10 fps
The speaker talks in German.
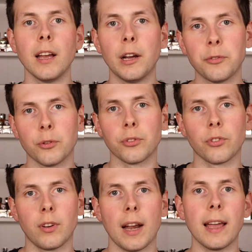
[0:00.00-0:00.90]

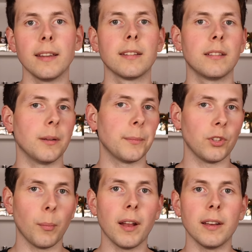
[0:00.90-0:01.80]
Frisch, leicht, ähm,
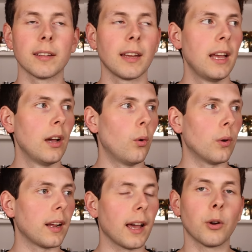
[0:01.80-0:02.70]
sommerlich
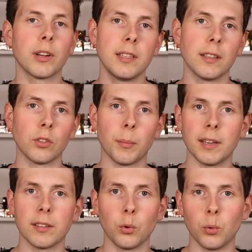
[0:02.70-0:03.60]
und gerade auch hier
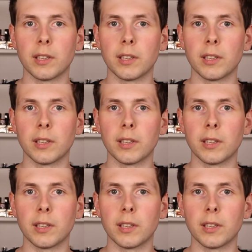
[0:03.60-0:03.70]
sommerliche hohe